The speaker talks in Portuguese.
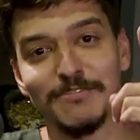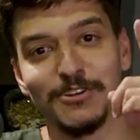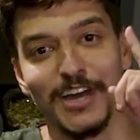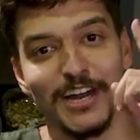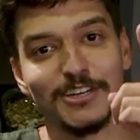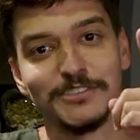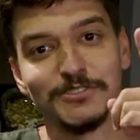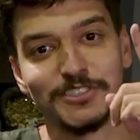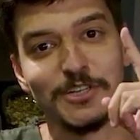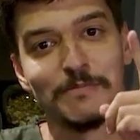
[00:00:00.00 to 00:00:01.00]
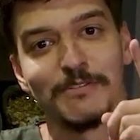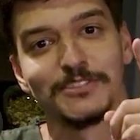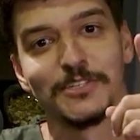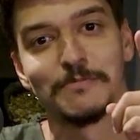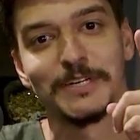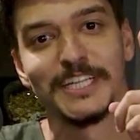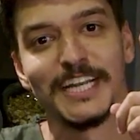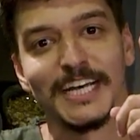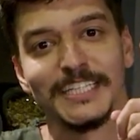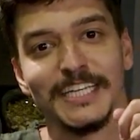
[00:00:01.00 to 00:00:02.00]
no canal e ativa o sininho para você não perder
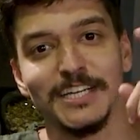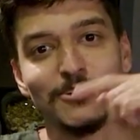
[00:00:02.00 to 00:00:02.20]
nada, hein?